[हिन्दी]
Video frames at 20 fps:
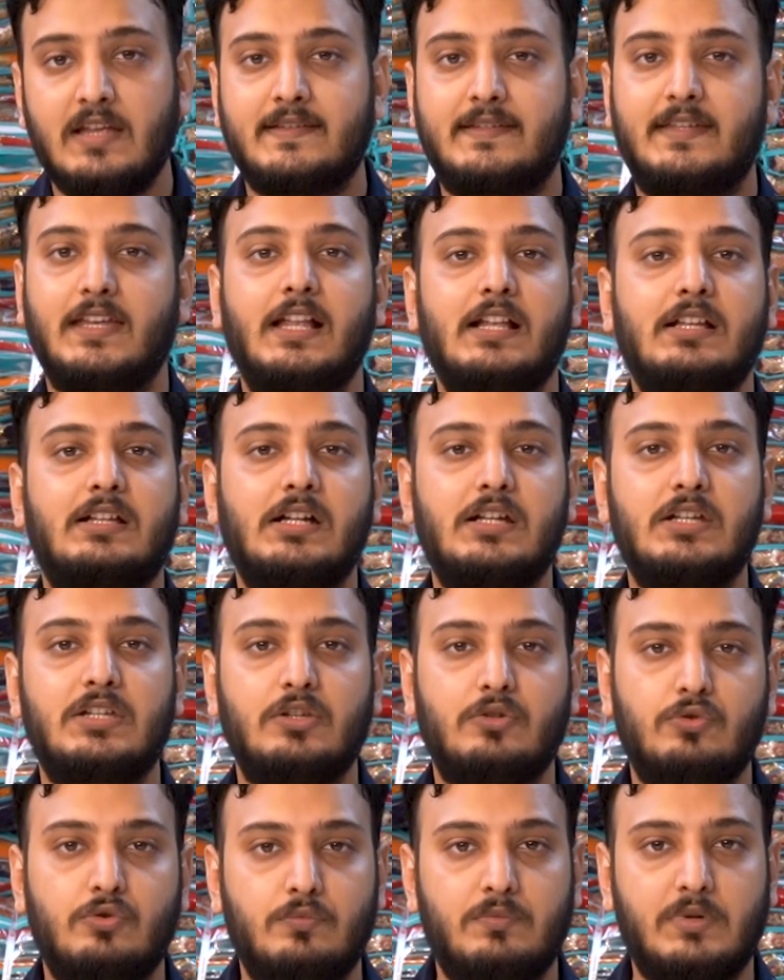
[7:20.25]
सेल
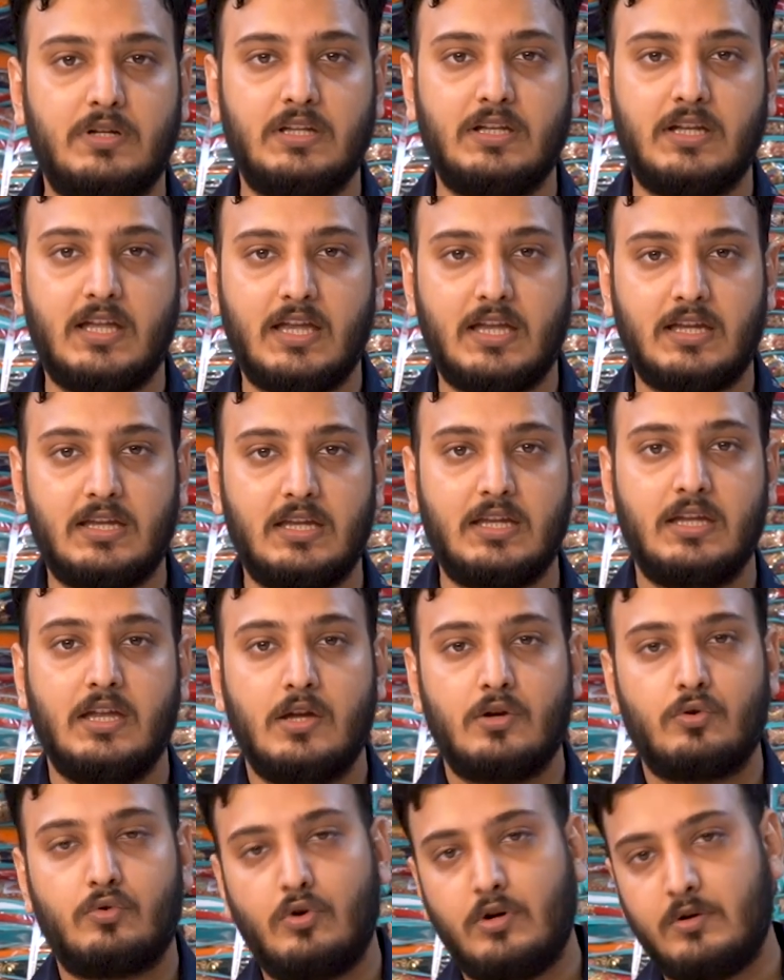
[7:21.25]
कंटिन्यू बनी रहेगी
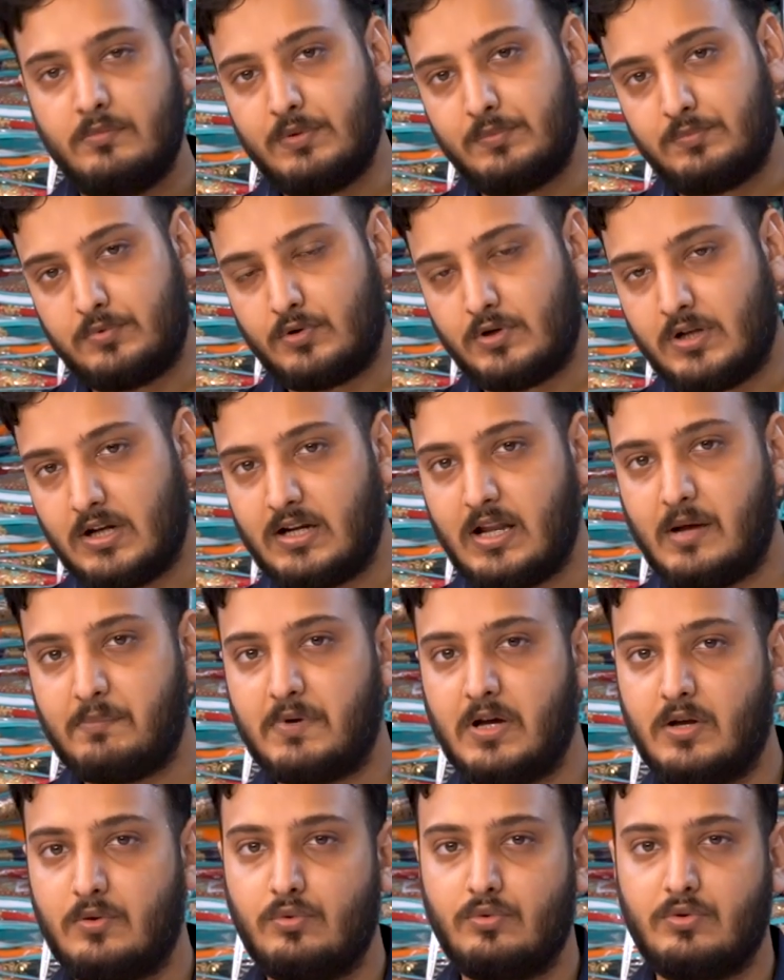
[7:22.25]
कोई भी प्रोडक्ट
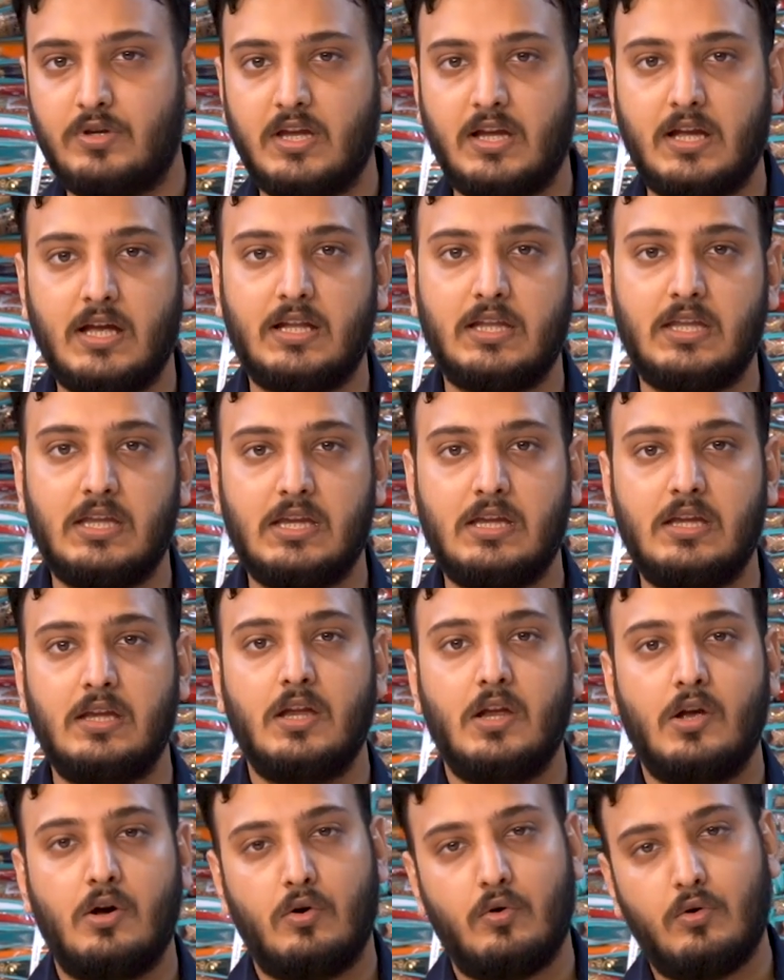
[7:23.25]
आपका रुकेगा नहीं
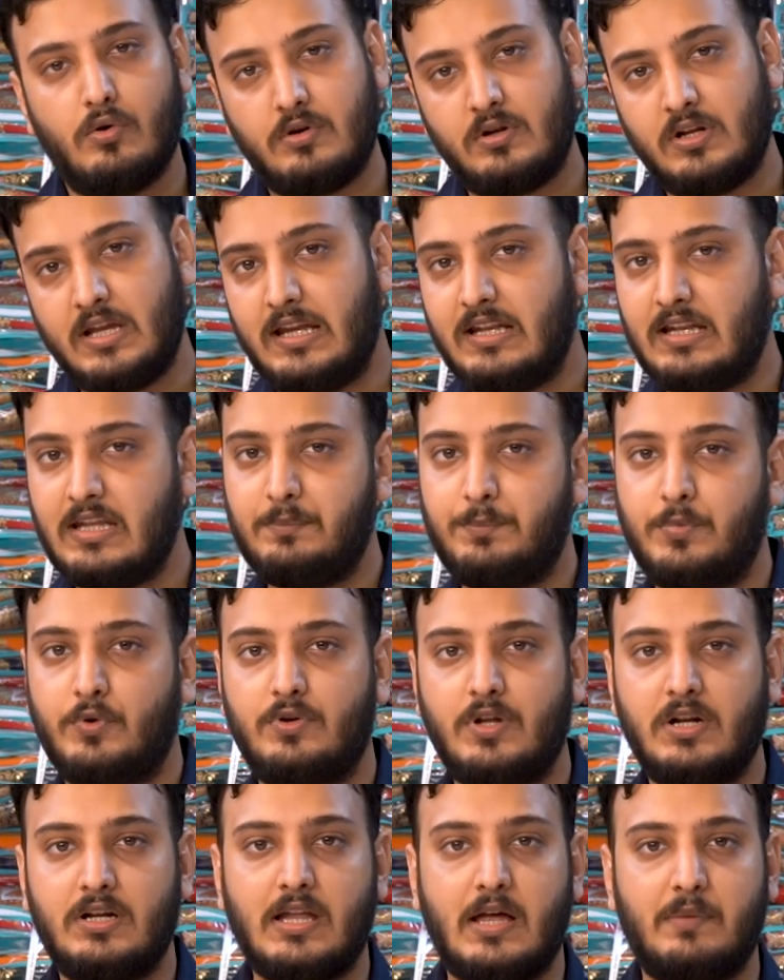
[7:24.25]
और नए नए
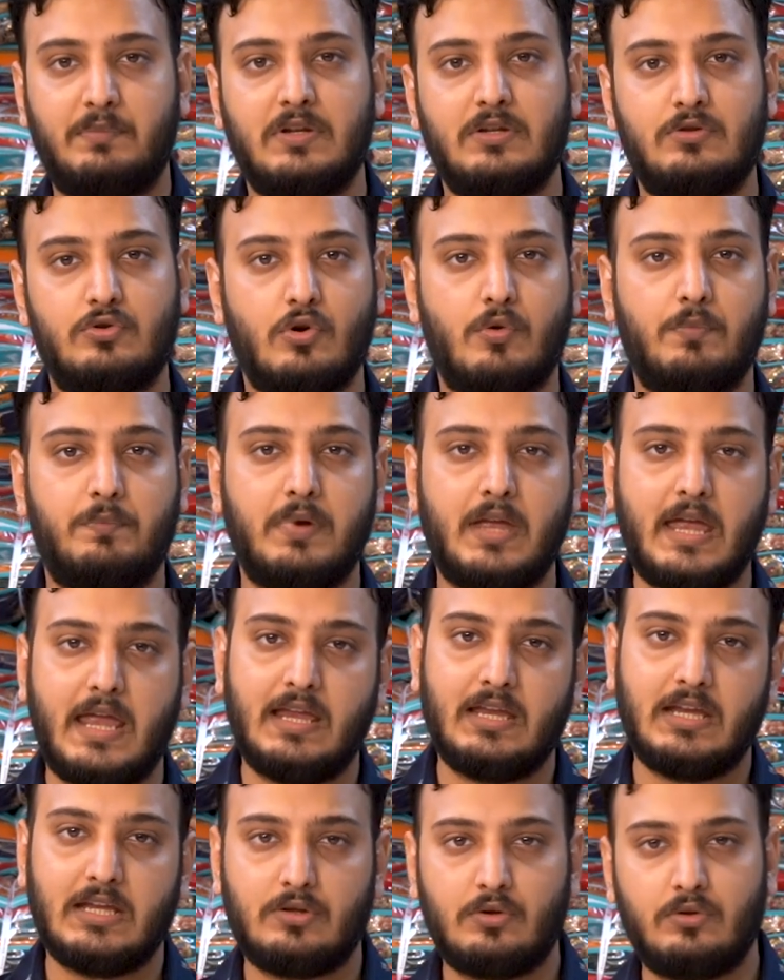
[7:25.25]
प्रोडक्ट आपकी शॉप पर
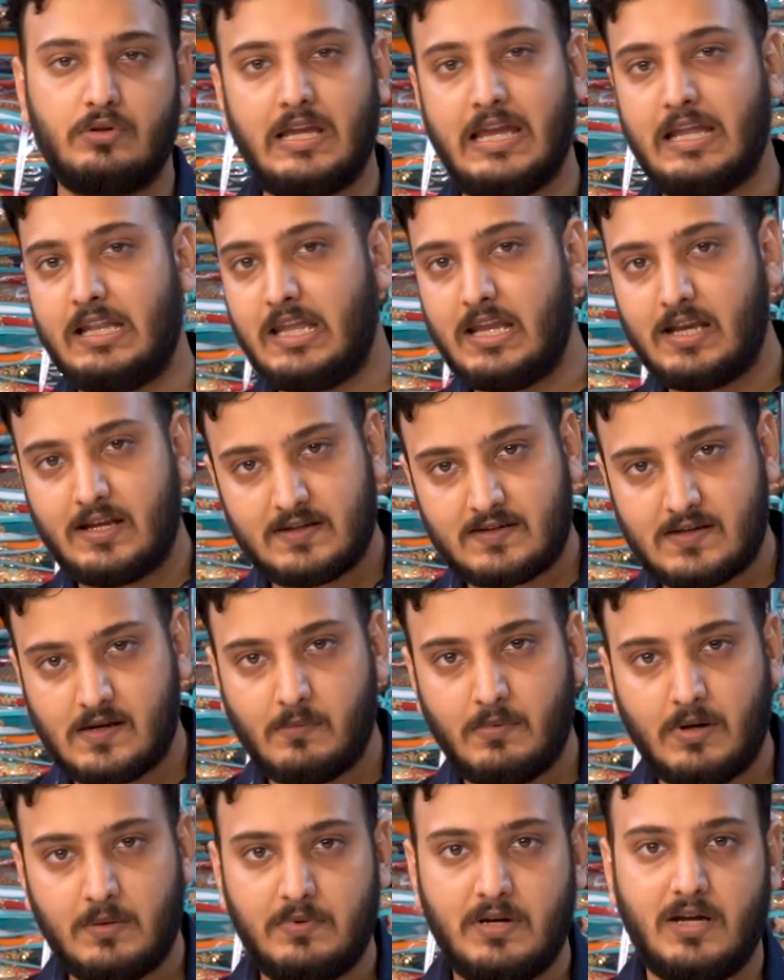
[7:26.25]
आएंगे तो नए नए
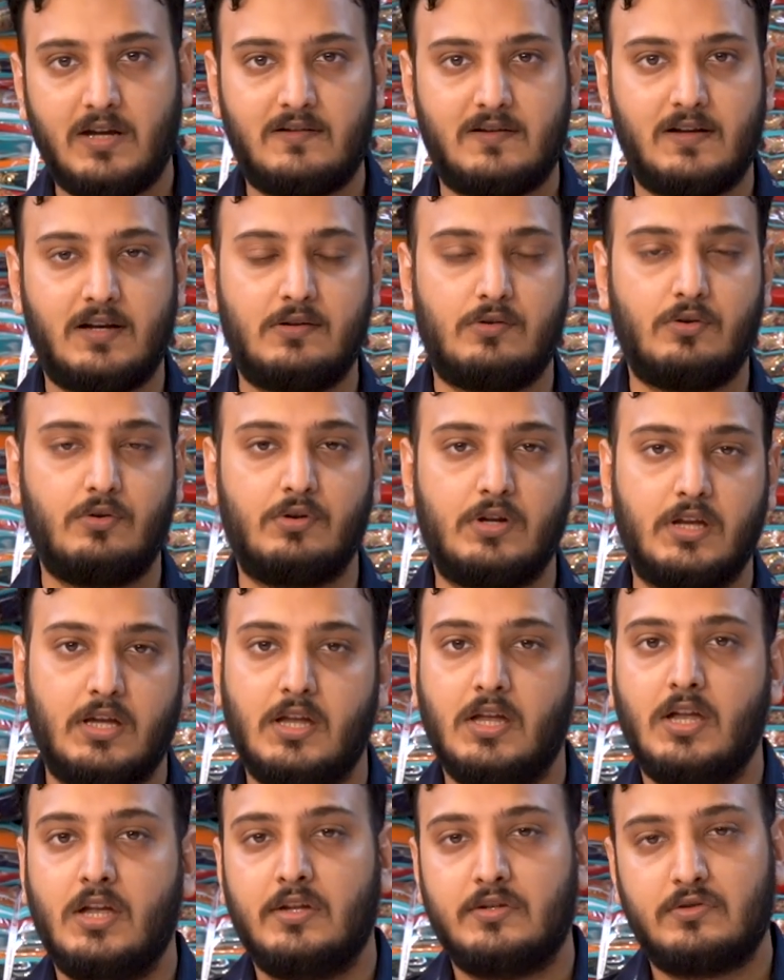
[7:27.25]
कस्टमर भी अट्रैक्ट होंगे
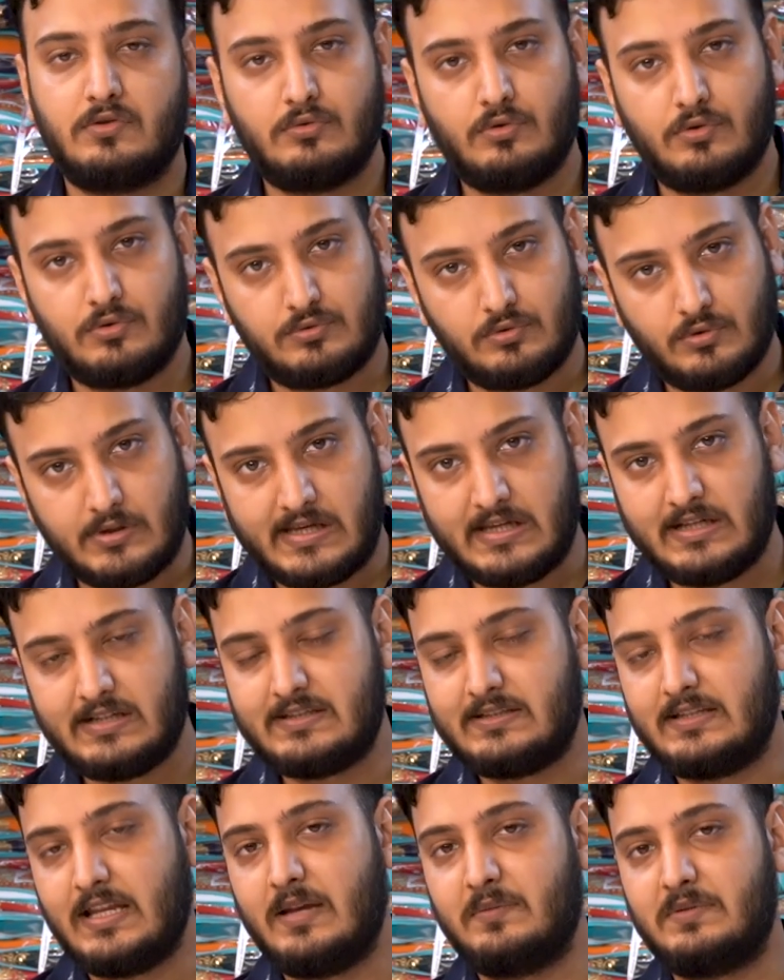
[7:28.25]
सो दोस्तों
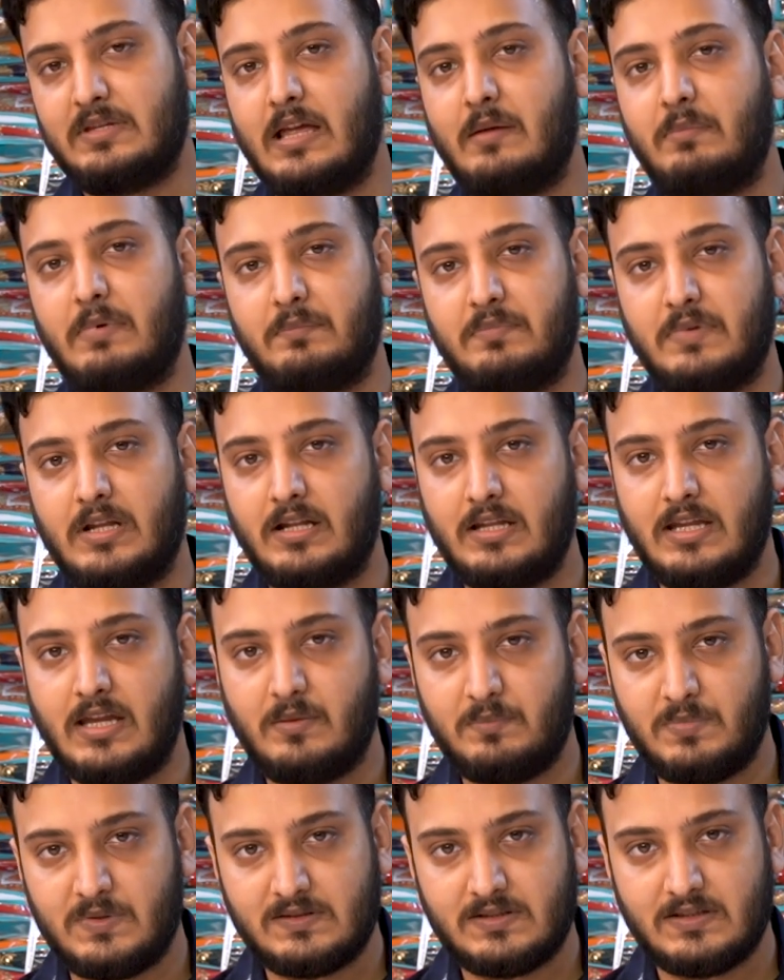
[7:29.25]
इस टाइप से आप अपना नया
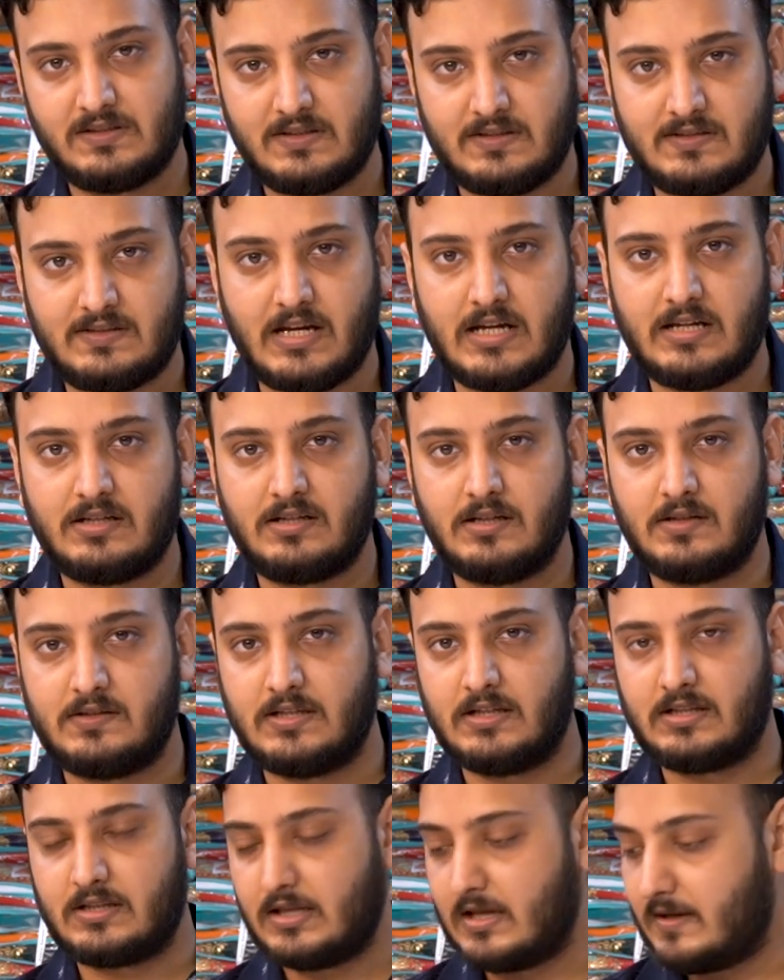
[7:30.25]
बिज़नेस स्टार्ट कर
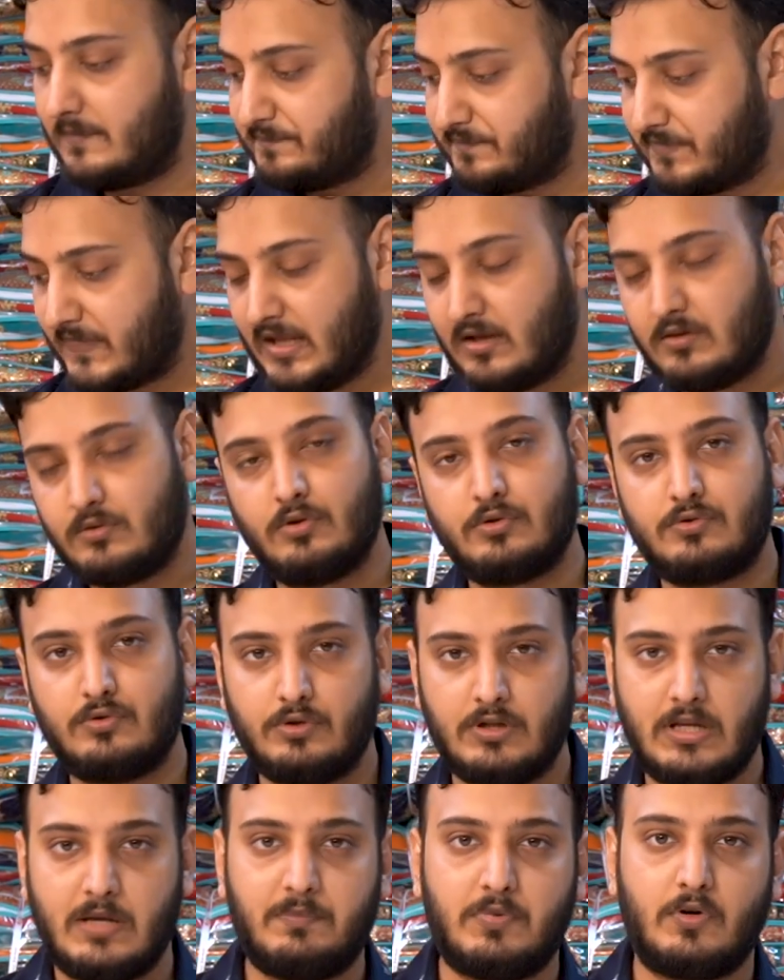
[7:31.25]
सकते हैं दोस्तों
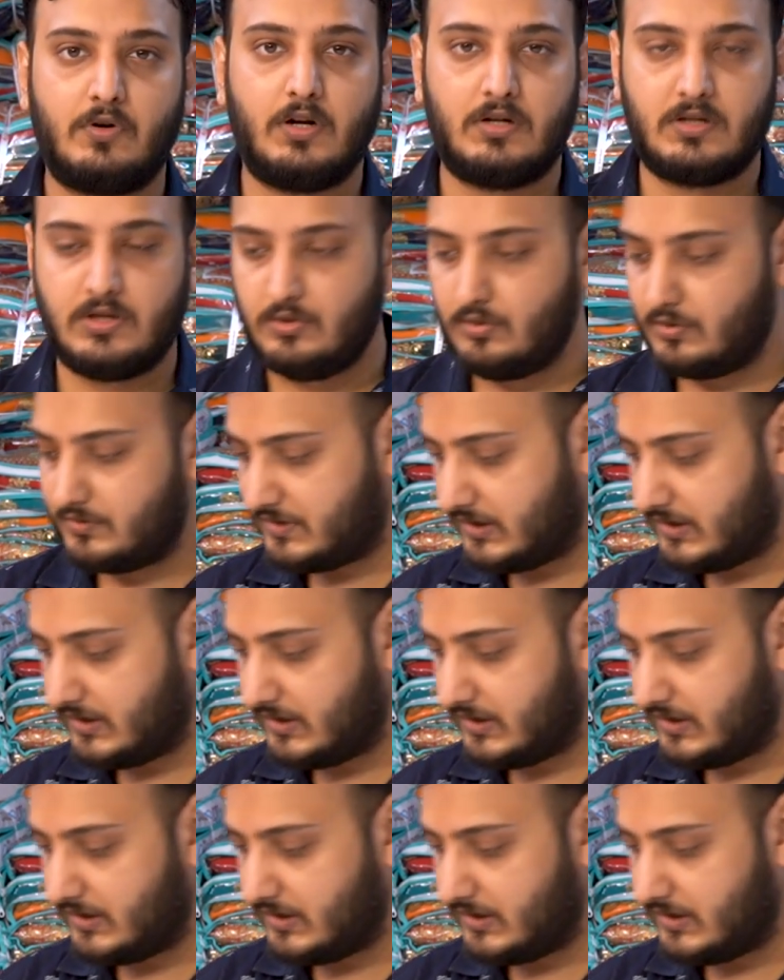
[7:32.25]
नए प्रोडक्ट की ओर